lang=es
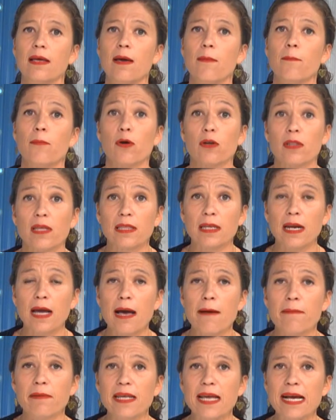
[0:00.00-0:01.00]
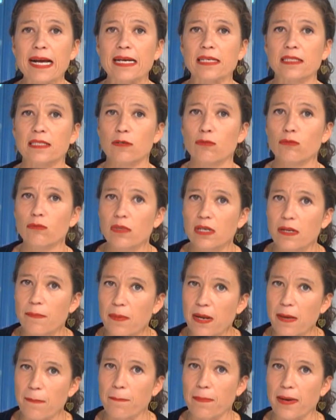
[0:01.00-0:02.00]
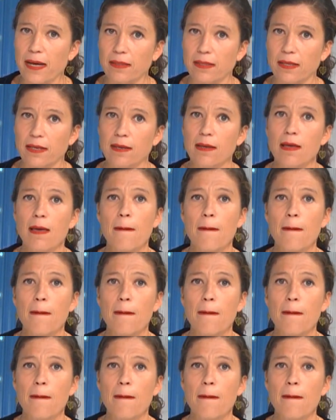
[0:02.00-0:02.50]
Por detrás habría casi un triple empate.